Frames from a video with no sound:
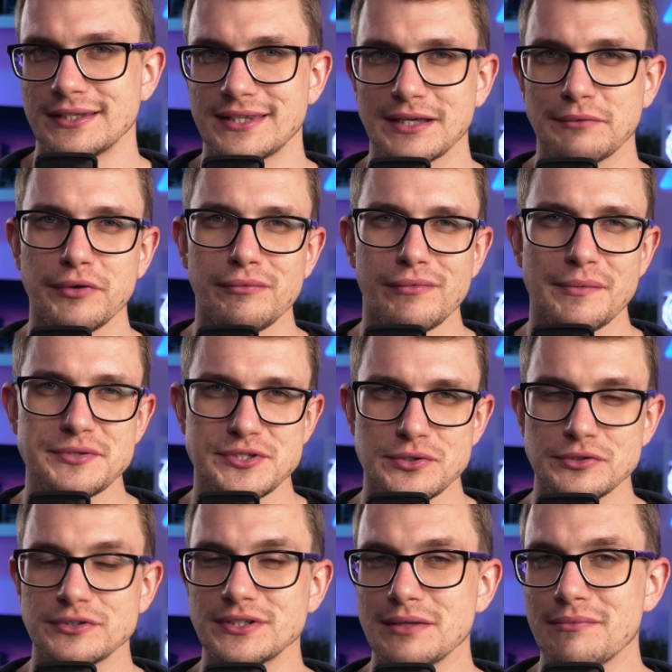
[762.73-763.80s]
Jednak moim
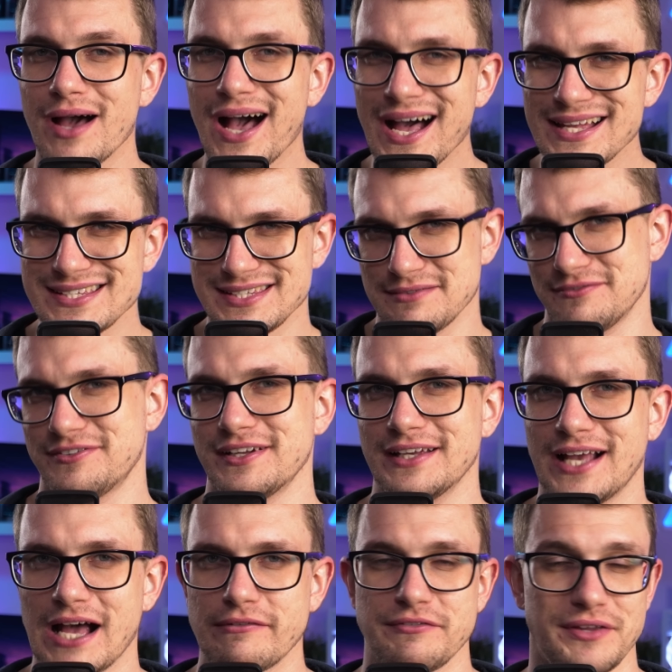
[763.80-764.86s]
absolutnym asem w
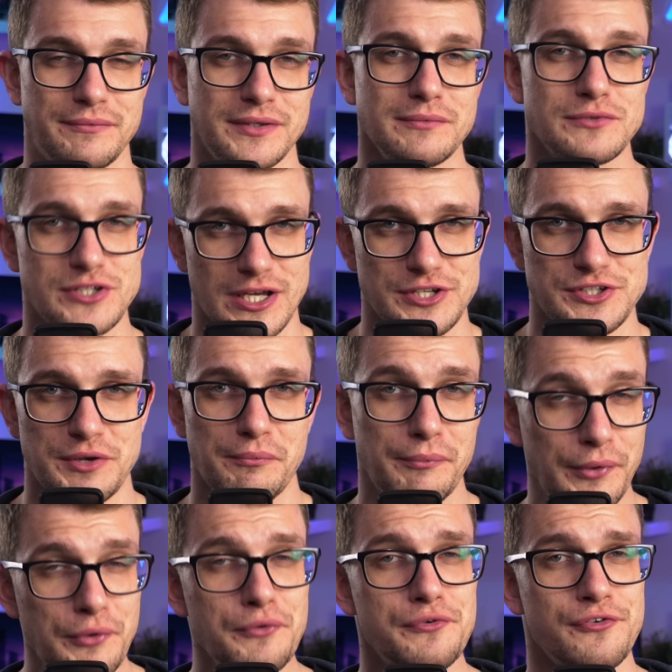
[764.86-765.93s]
rękawie w tamtym czasie
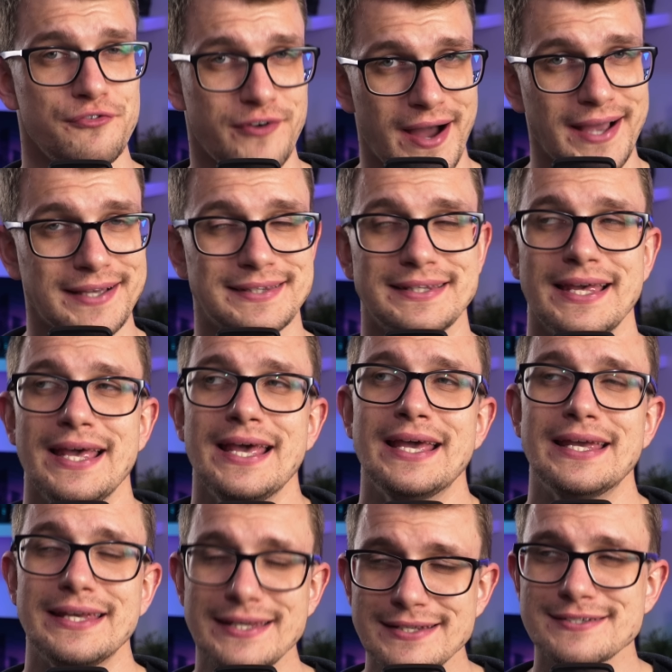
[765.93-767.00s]
był fakt,
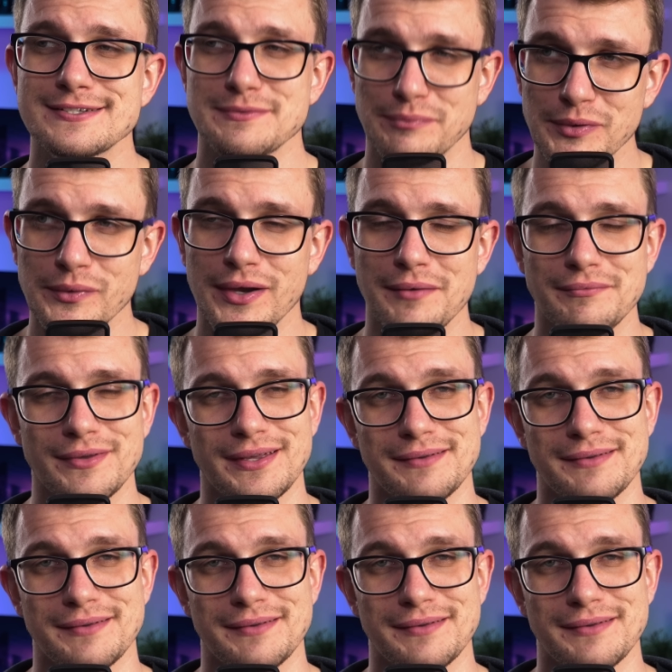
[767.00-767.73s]
iż byłem